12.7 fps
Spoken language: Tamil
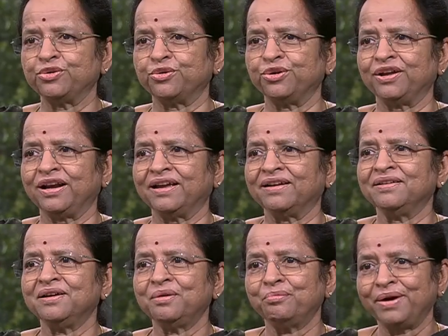கொடுக்கல
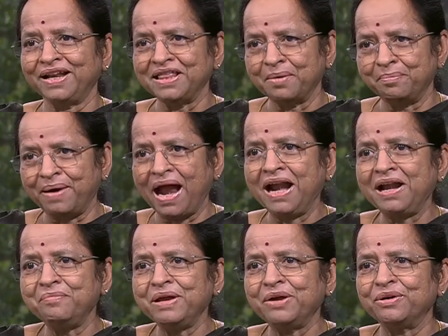பட் இந்த
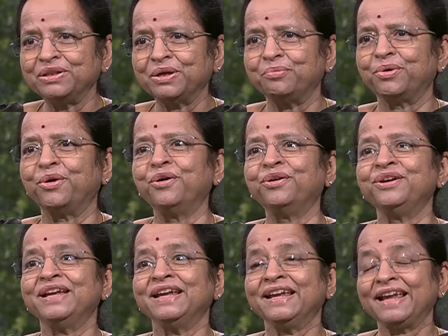பேண்டமிக் வந்தப்புறம்
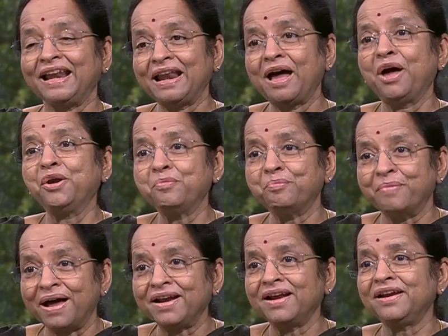எல்லாரும்
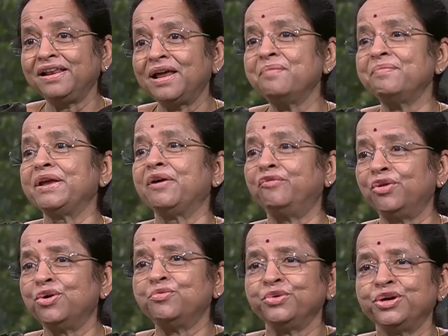மனநலம் எவ்வளோ
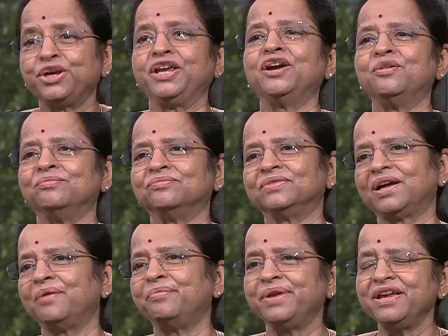முக்கியம்
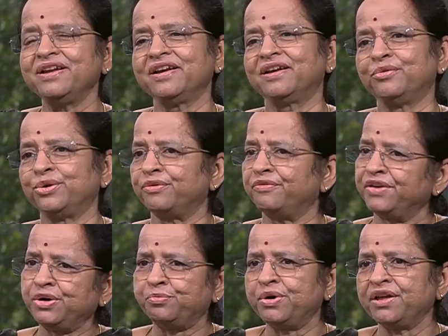அப்படிங்கிற ஒரு
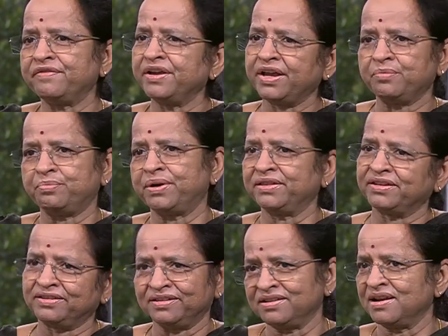விழிப்புணர்வை
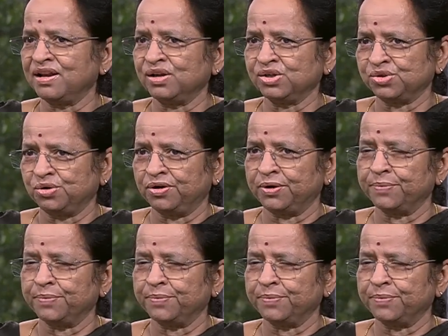ஏற்படுத்திடுதுன்னு சொல்லணும்